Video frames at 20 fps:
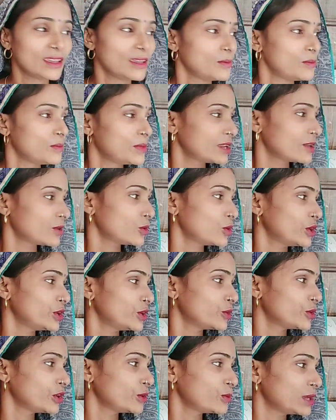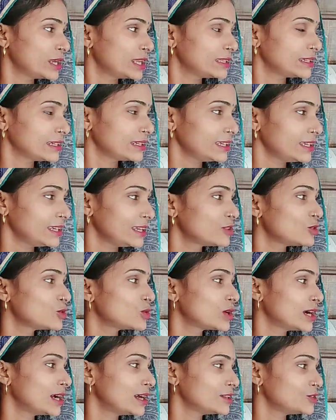मेरे को इन्होंने बोला था कि ये
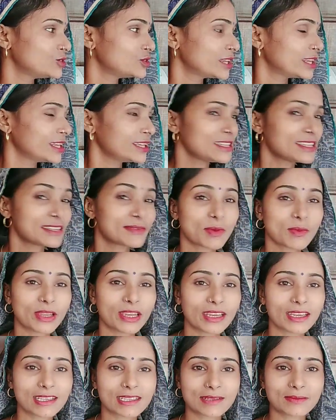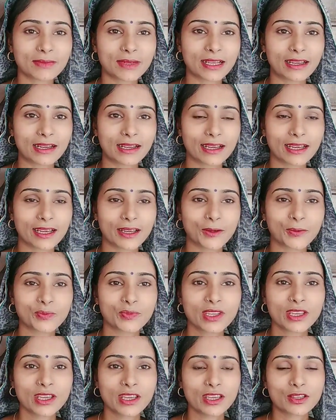दुकान जो है ना जिसमें मैंने किचन बना रखा
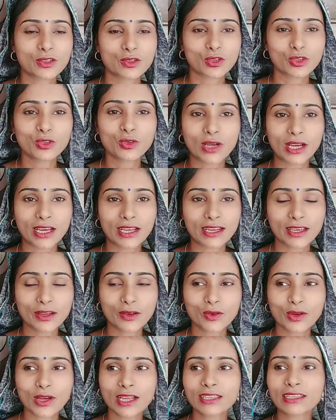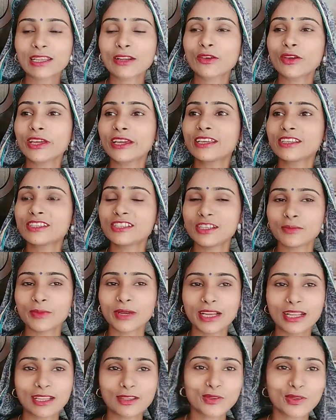है इसको दुकान करूँगा तेरे को एक किचन
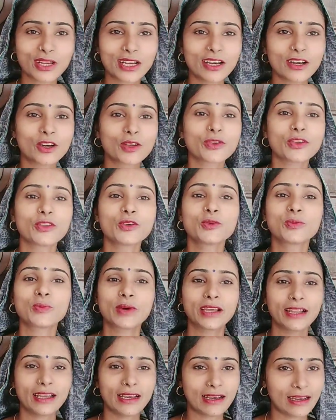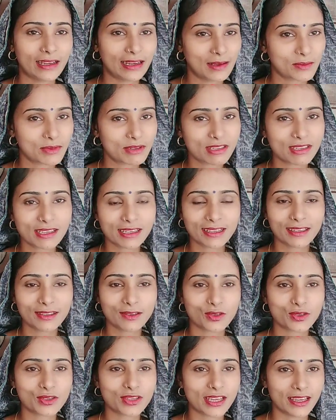बना दूँगा और फिर ऊपर आराम से सेटिंग
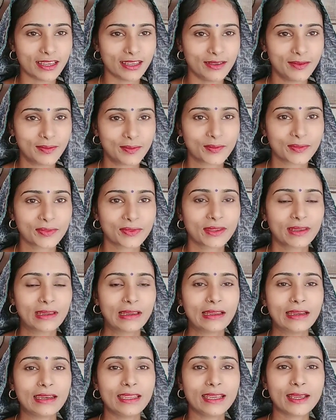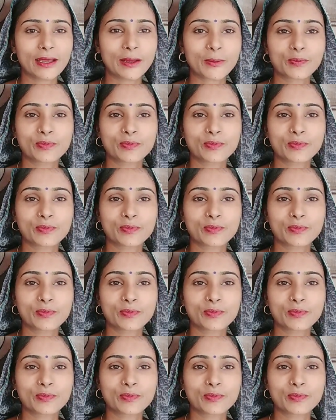हो जाएगी ठीक है